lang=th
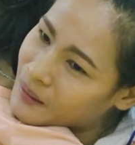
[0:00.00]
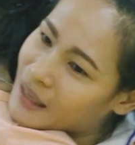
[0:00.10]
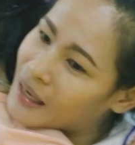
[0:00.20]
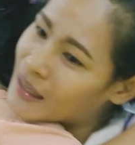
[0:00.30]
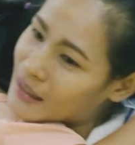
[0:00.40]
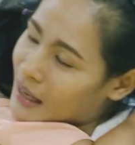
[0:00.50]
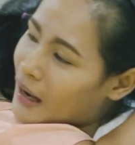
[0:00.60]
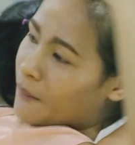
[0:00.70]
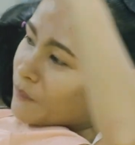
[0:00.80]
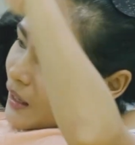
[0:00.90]
เราเอาจาก
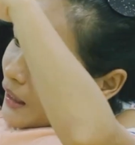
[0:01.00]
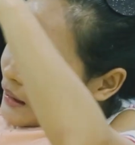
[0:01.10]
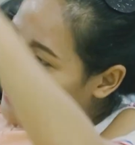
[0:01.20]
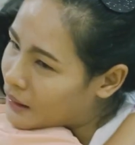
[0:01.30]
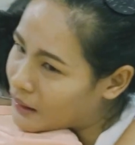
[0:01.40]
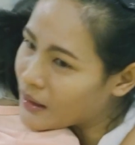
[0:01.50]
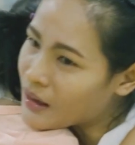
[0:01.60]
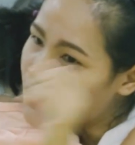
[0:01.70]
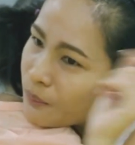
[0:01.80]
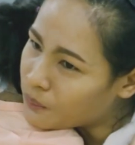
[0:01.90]
สมาคม
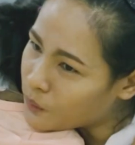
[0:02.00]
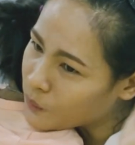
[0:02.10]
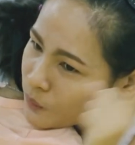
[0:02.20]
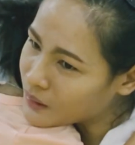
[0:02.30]
แม่บ้านรถไฟ